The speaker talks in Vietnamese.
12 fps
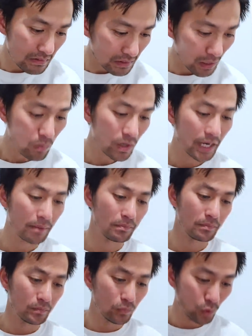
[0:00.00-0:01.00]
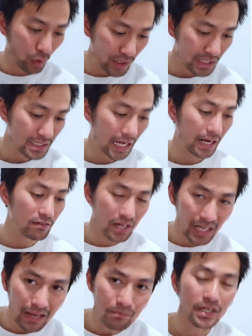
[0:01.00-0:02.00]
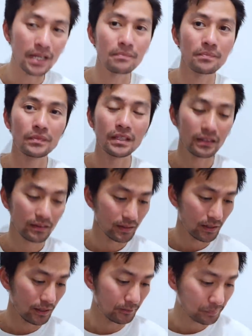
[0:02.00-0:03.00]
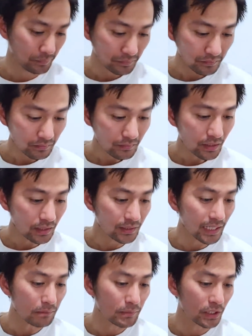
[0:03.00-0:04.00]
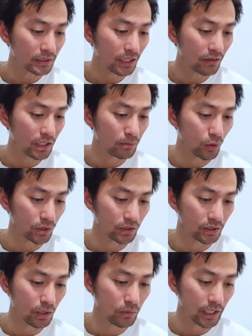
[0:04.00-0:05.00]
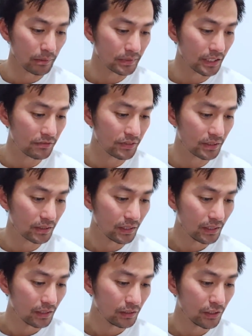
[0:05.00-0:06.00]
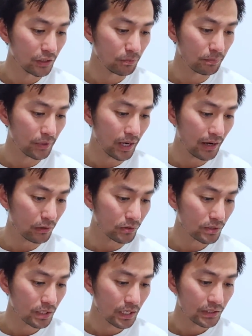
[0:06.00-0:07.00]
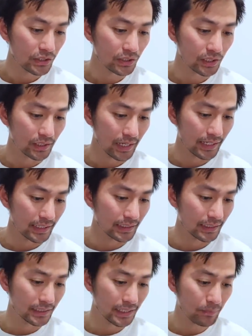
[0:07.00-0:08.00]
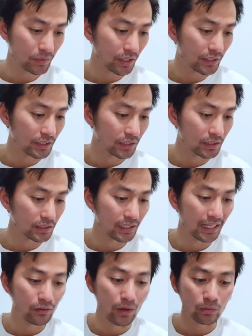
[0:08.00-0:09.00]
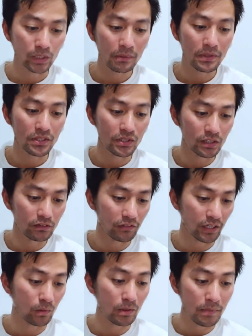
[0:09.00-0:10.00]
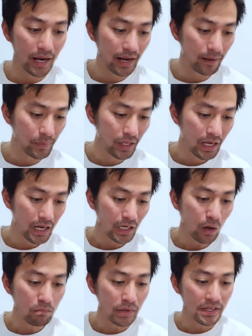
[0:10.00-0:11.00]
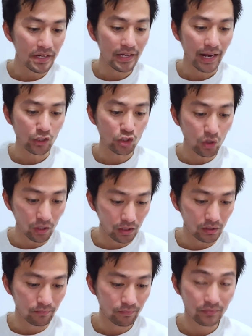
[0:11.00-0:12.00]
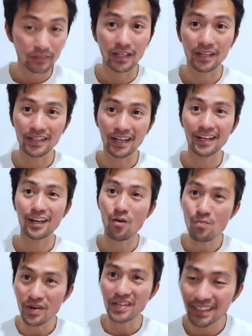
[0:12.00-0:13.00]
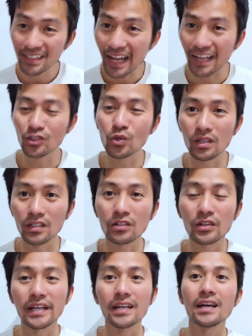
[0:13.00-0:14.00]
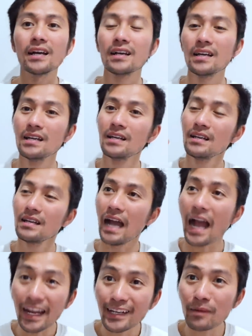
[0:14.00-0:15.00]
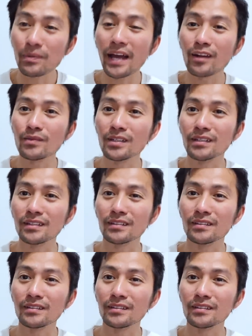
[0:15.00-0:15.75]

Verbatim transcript: nông nghiệp, thủy sản và lâm nghiệp. Đó. Đặc biệt theo lời Bộ trưởng Nông nghiệp David Littleproud, chương trình này nhắm tới những người lao động Thái Bình Dương và Đông Nam Á, không bị giới hạn số lượng. Nhớ nha, không bị giới hạn số lượng có nghĩa là ai apply cũng được.